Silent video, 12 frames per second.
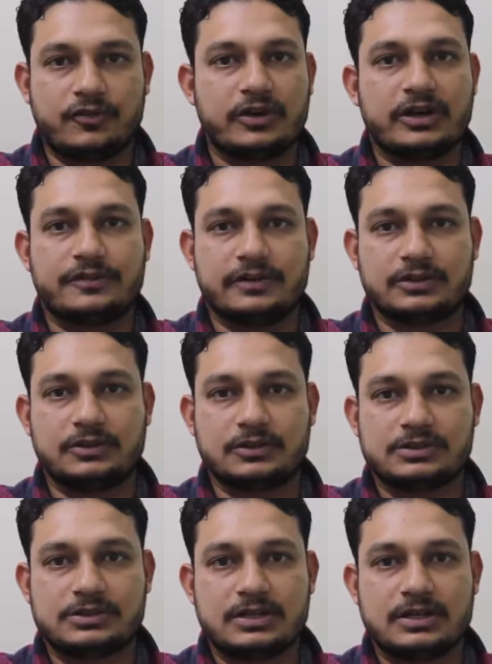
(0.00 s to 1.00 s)
আবুকার
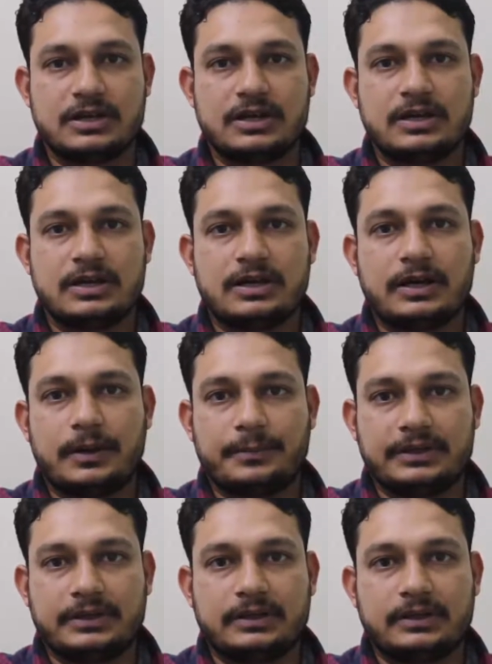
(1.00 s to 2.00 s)
ফেরদোস
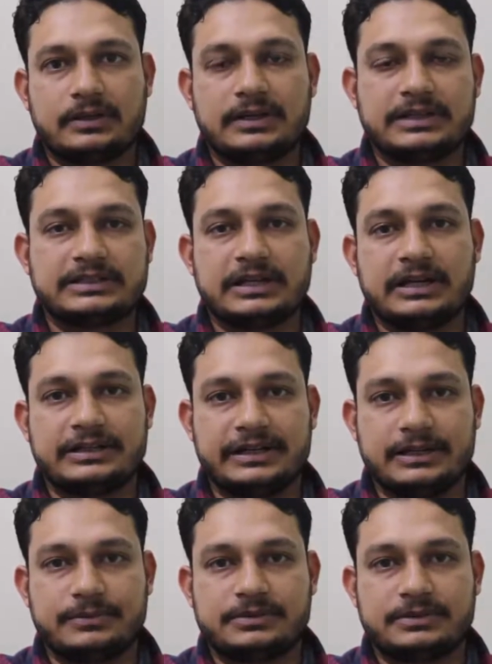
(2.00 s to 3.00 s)
আমি ন্যাচারাল
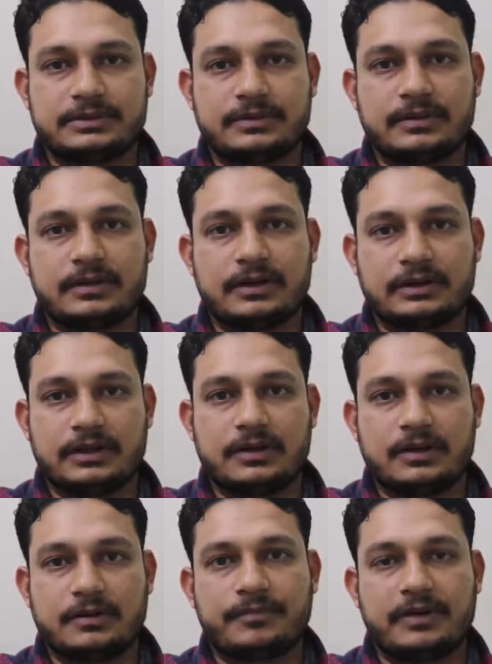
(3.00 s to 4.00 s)
ডেনিমস একটা
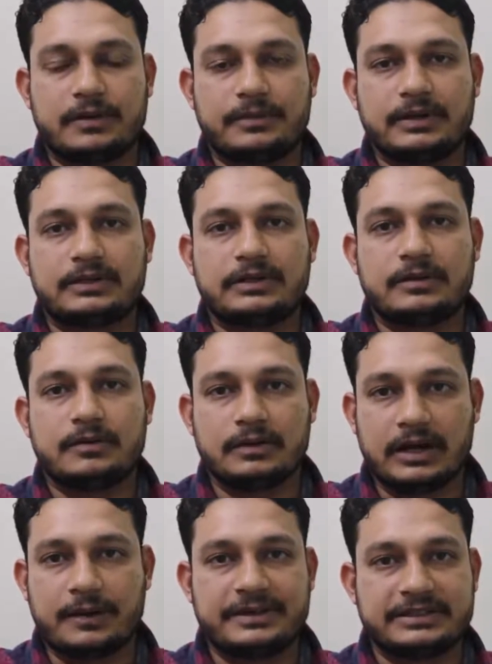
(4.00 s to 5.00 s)
প্রাইভেট
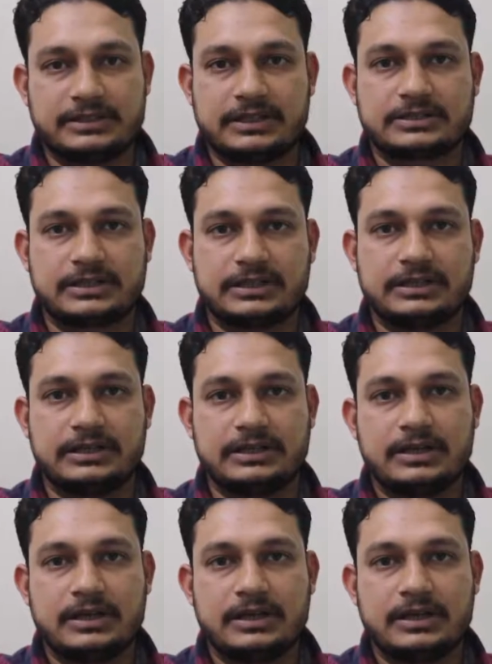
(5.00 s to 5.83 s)
গার্মেন্টস ইন্ডাস্ট্রিতে